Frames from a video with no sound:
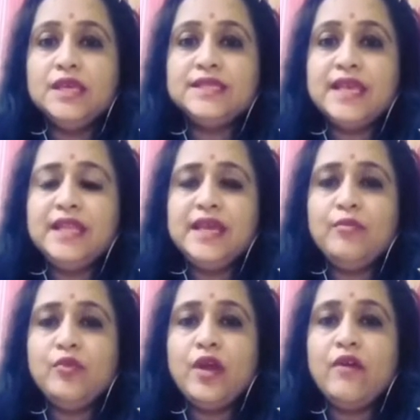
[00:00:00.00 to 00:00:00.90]
इसके लिए
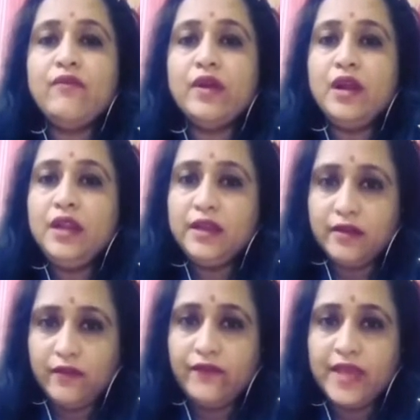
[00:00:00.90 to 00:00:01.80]
पूरा वर्ल्ड
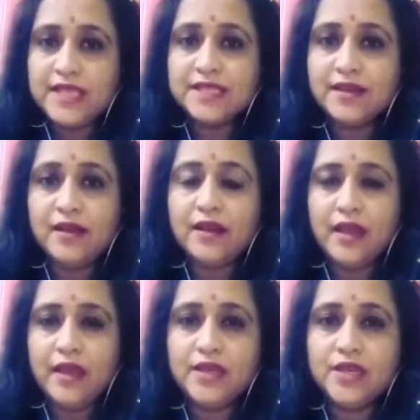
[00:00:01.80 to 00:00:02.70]
फेस कर रहा
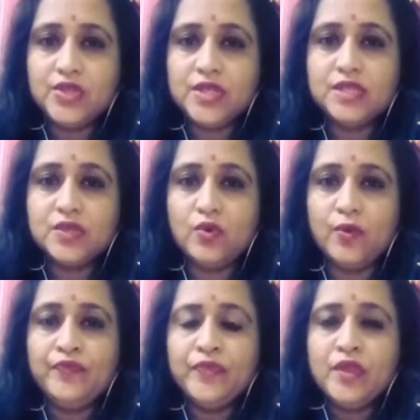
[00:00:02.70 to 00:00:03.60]
है ये चीज़ को